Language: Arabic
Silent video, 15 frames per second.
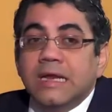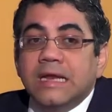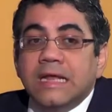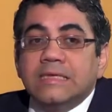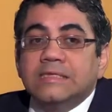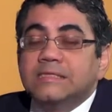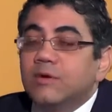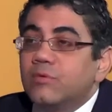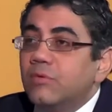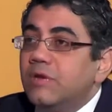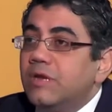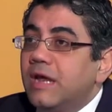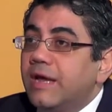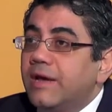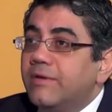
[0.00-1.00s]
ليس
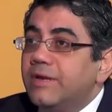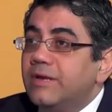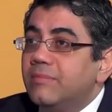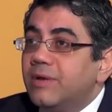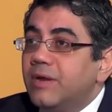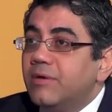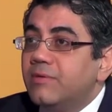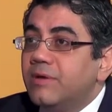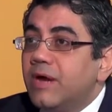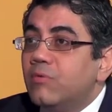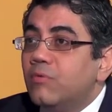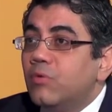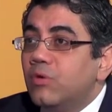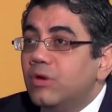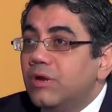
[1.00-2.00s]
كل الحيوان المنوي
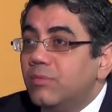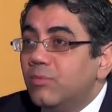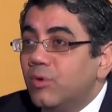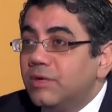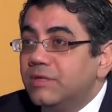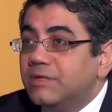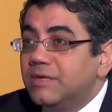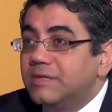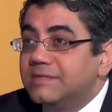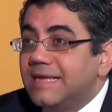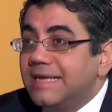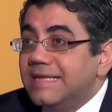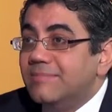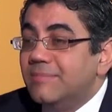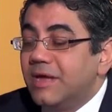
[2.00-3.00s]
أو كل البويضة
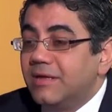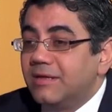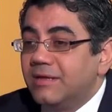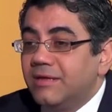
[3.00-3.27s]
سليمة